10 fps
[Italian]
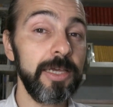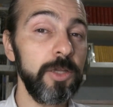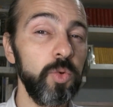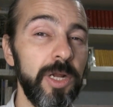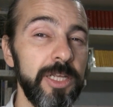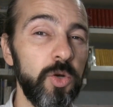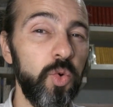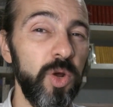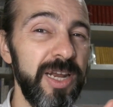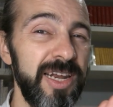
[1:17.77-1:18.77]
in una di
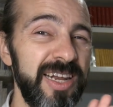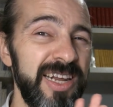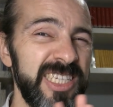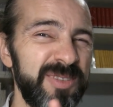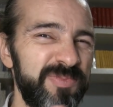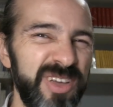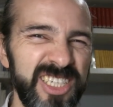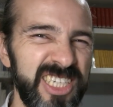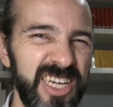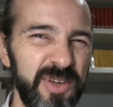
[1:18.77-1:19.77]
quelle
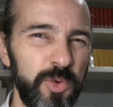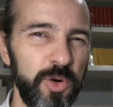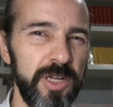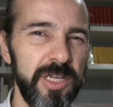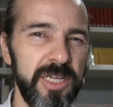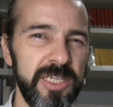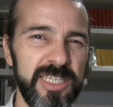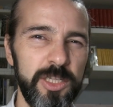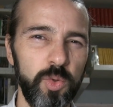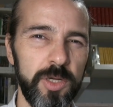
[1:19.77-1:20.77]
spiacevoli
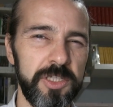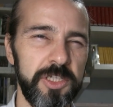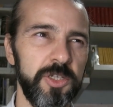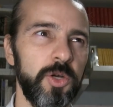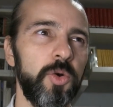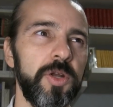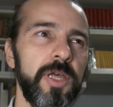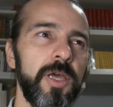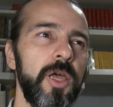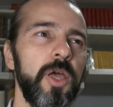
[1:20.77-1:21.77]

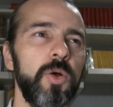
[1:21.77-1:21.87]
situazioni,